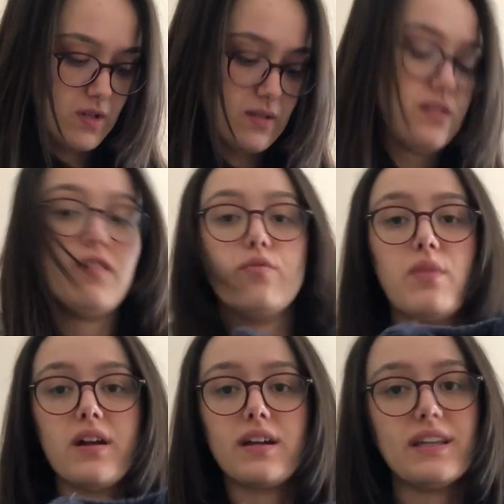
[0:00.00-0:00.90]

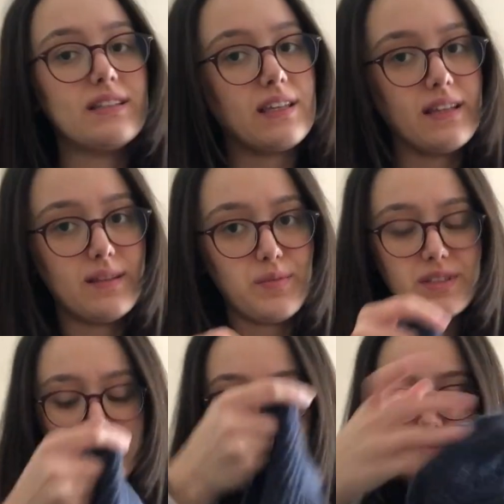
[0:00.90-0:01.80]
Maalesef marka
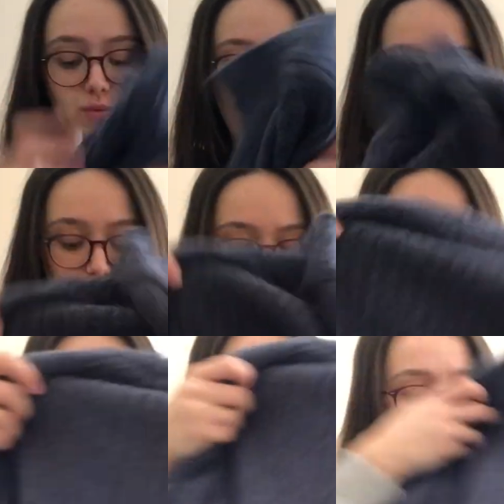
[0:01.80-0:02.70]
etiketimiz
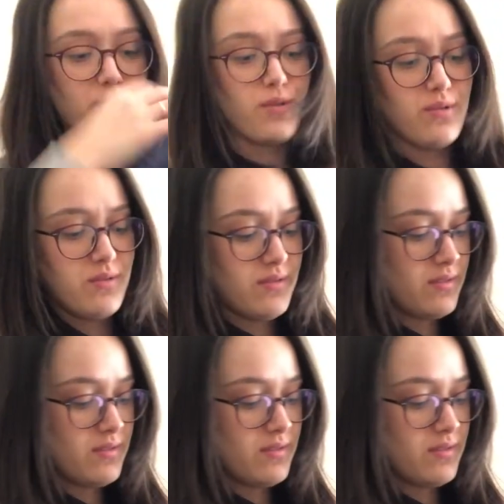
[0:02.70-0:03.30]
üstünde yok.